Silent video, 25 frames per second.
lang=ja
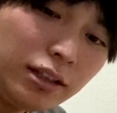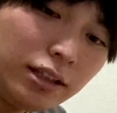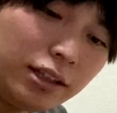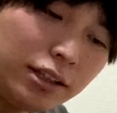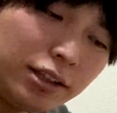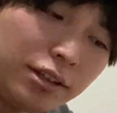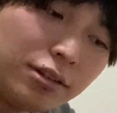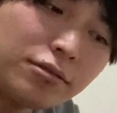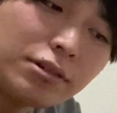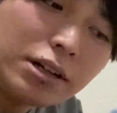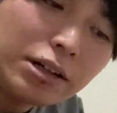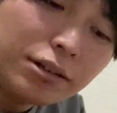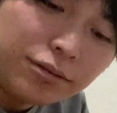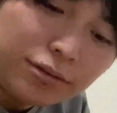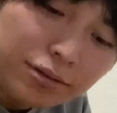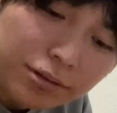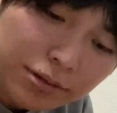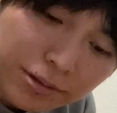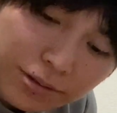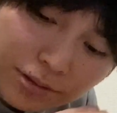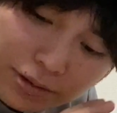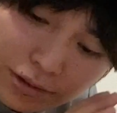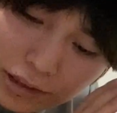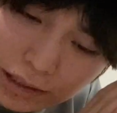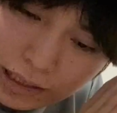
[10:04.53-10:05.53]
今日はこの
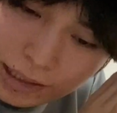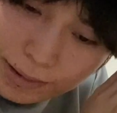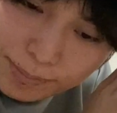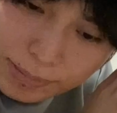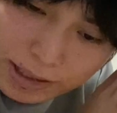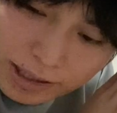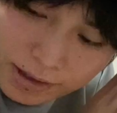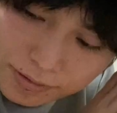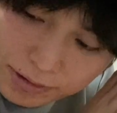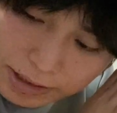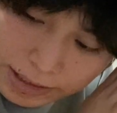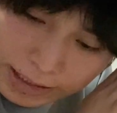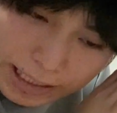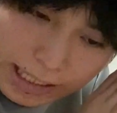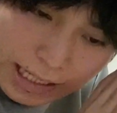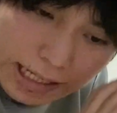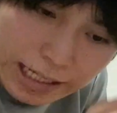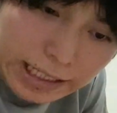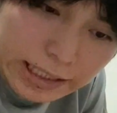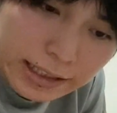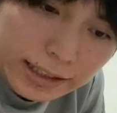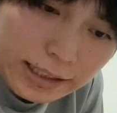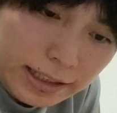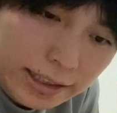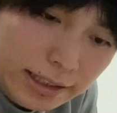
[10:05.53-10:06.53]
子の出番はな
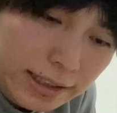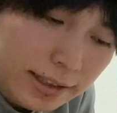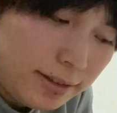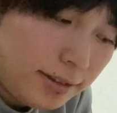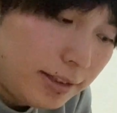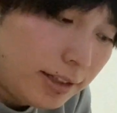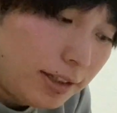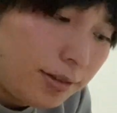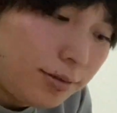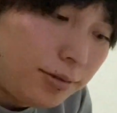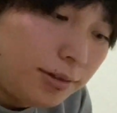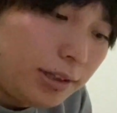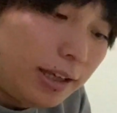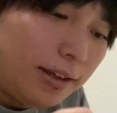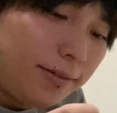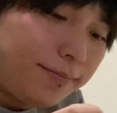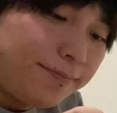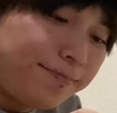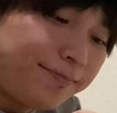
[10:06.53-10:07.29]
かったですけどね。